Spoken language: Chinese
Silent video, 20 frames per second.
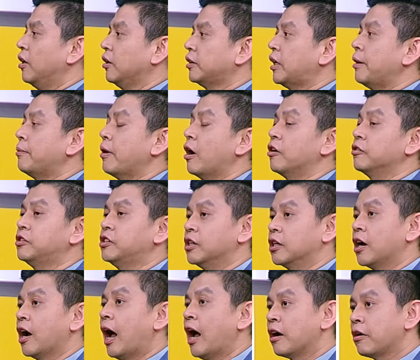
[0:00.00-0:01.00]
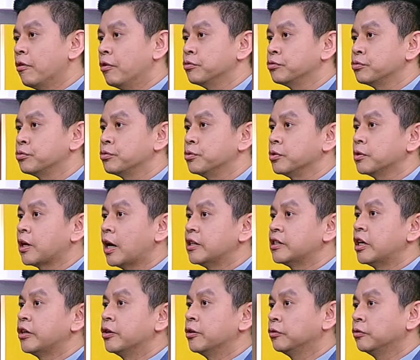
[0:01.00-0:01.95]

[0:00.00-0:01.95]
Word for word: 代表整个安控族群看起来有